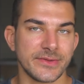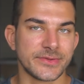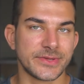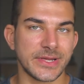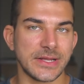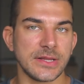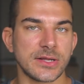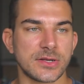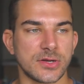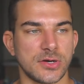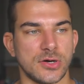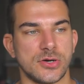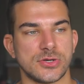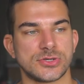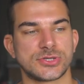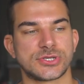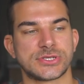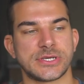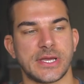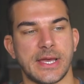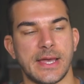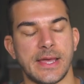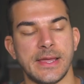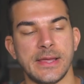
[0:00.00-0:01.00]
Tylko,
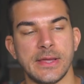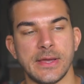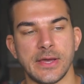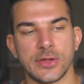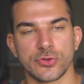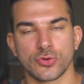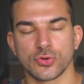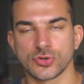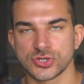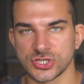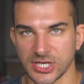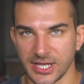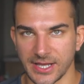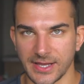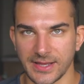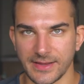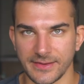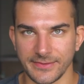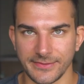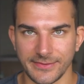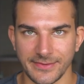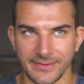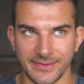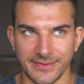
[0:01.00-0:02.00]
że tu
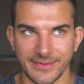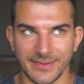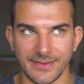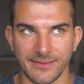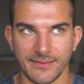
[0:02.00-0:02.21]
trzeba